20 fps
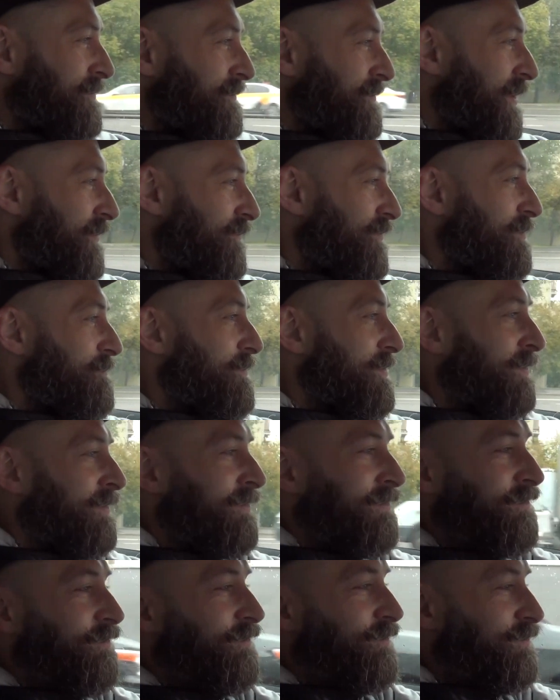на выборах
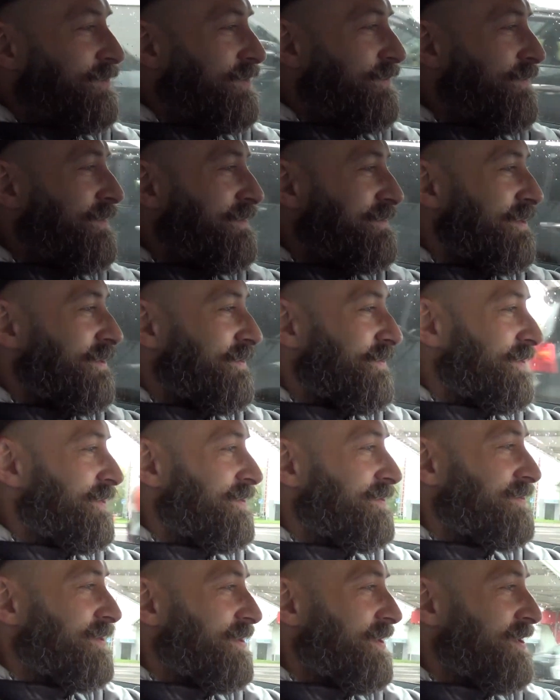удивительные,
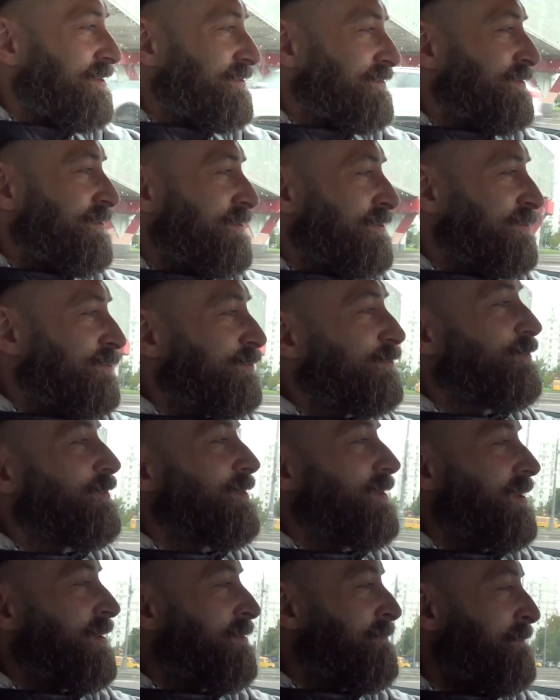интересные
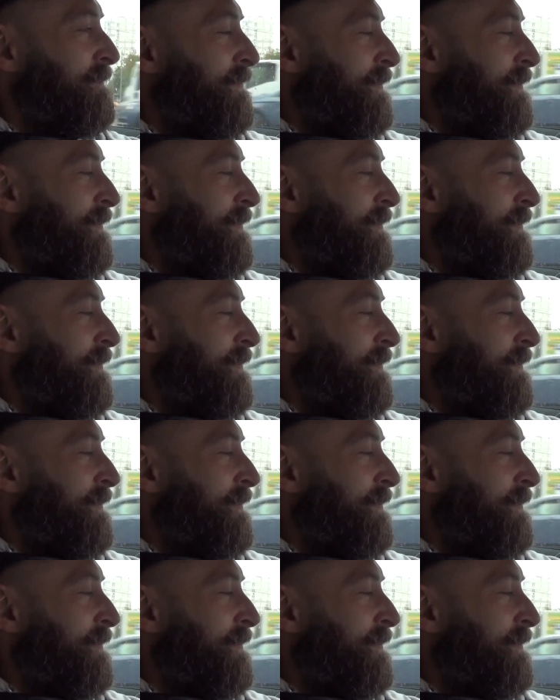истории.